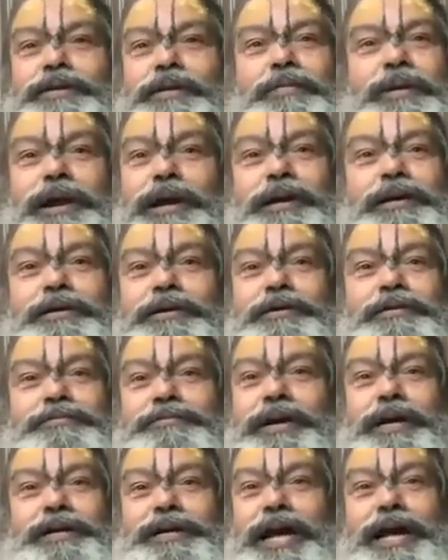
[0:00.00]
ये तो बड़ा
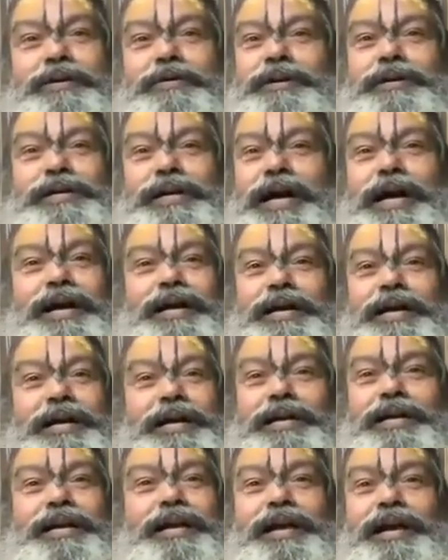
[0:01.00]
अन्याय हो
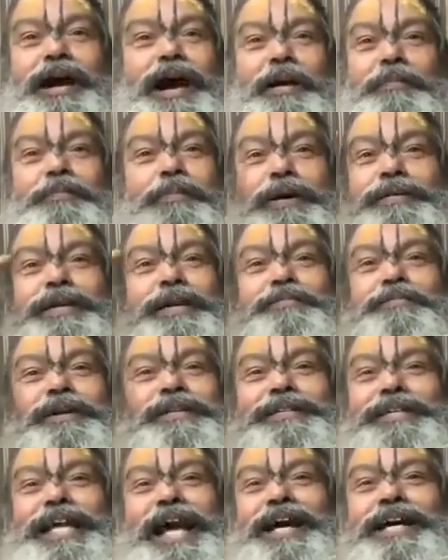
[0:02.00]
गया अब भजन
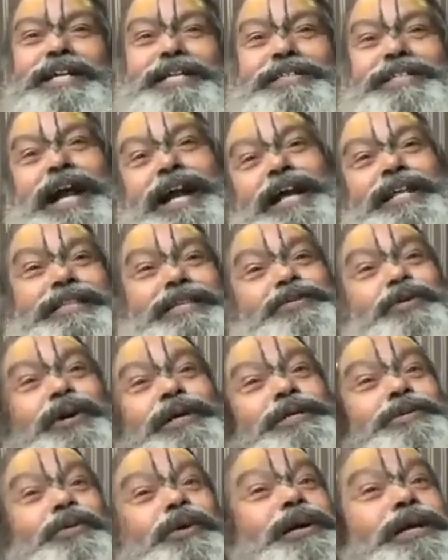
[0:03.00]
भाई क्या करें सारा दिन
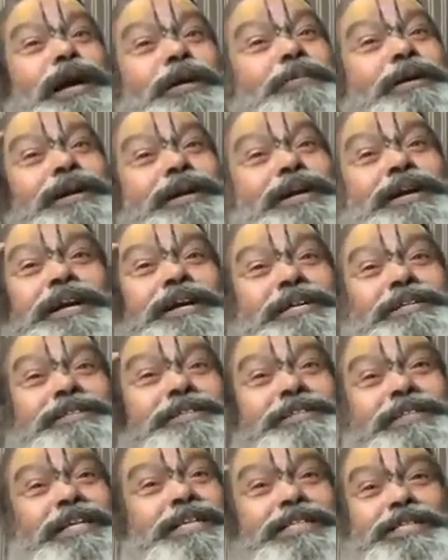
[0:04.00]
वही वही हमारे
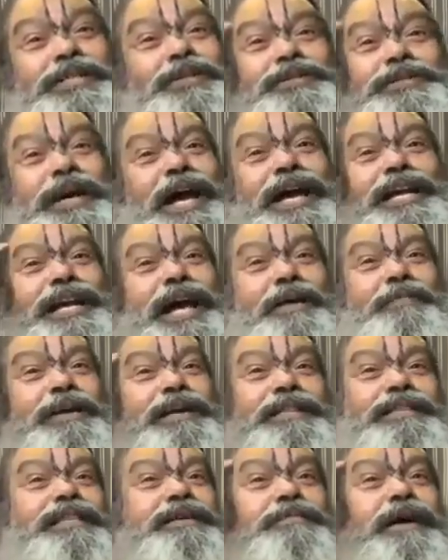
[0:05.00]
दृश्य जो है ना
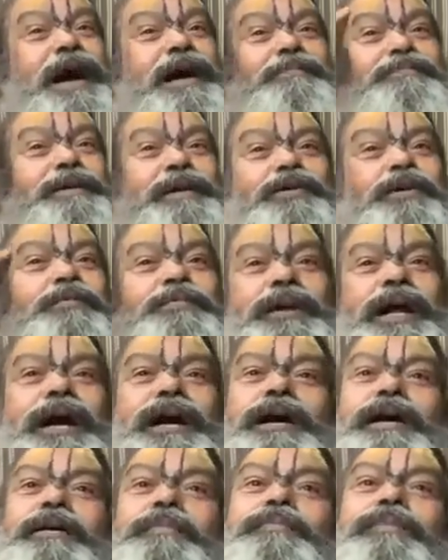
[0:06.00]
हमारे दिमाग में घूम रहा
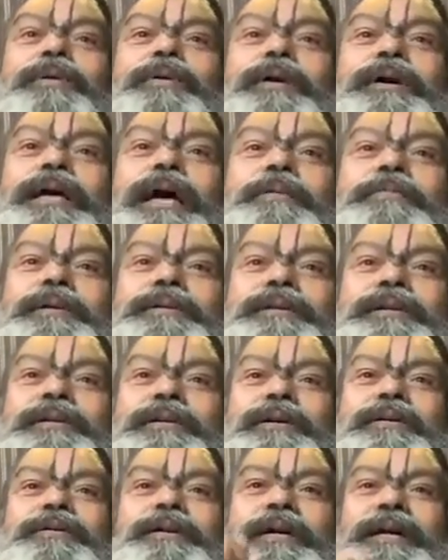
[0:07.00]
बोलो क्या भजन
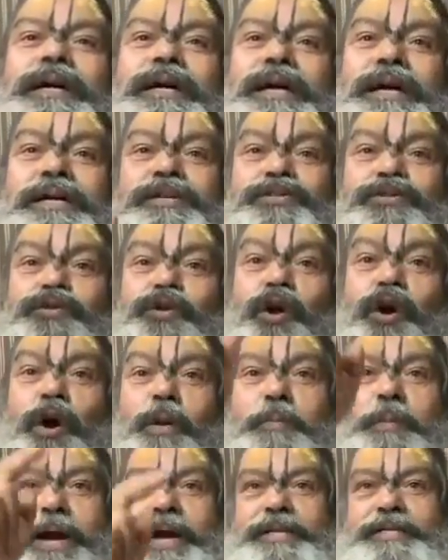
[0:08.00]
करोगे
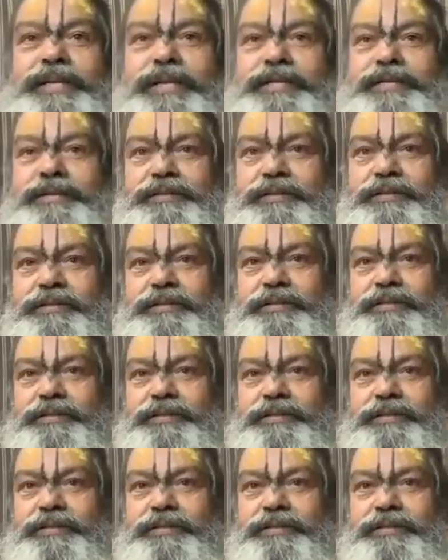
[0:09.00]
स्लो पयजन